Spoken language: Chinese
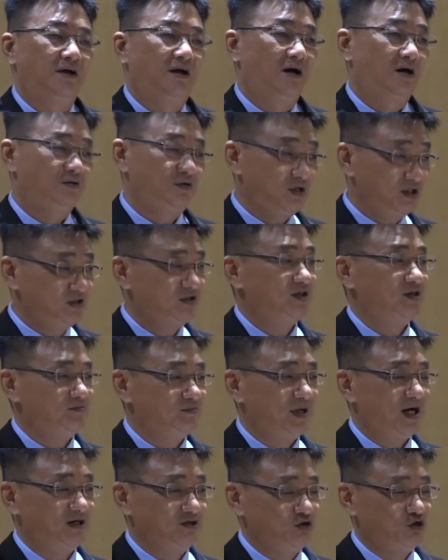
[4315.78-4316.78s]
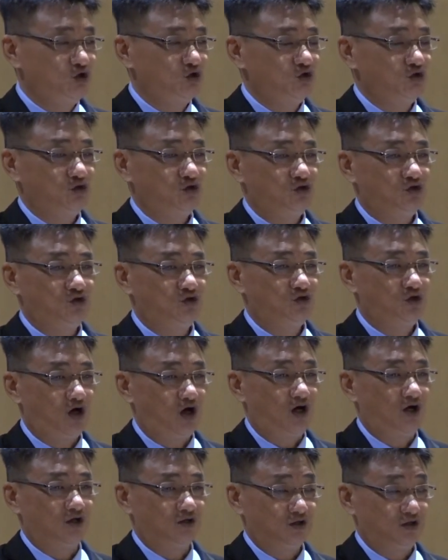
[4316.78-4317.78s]
啊，愿神帮助
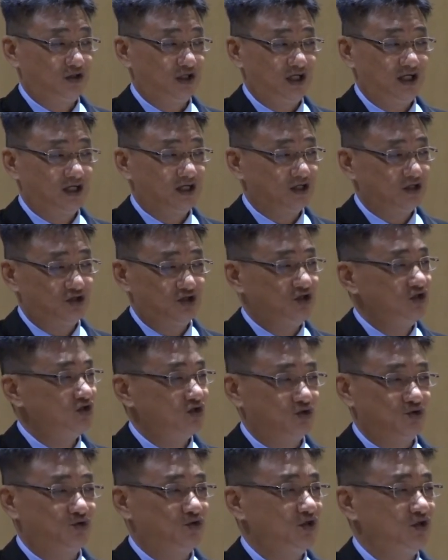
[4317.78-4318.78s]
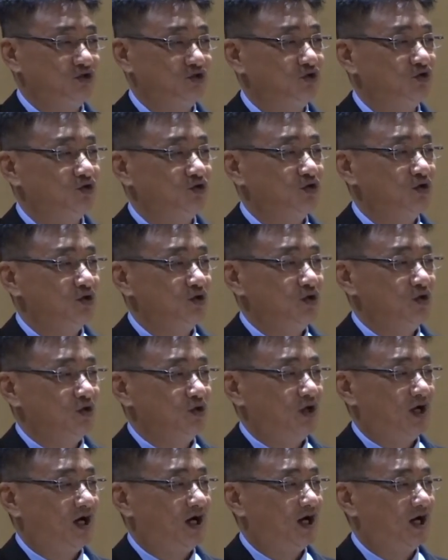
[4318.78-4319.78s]
啊！这个持守基督
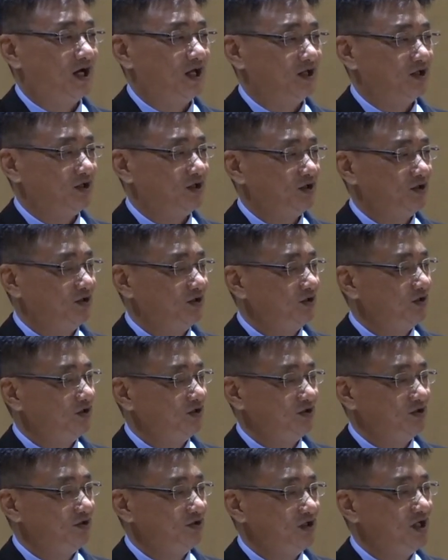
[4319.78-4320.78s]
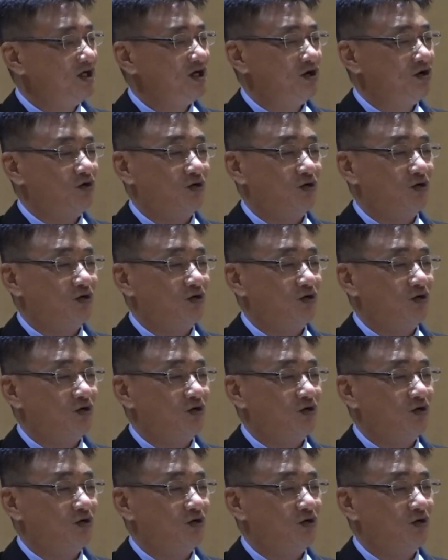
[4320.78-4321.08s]
啊，耶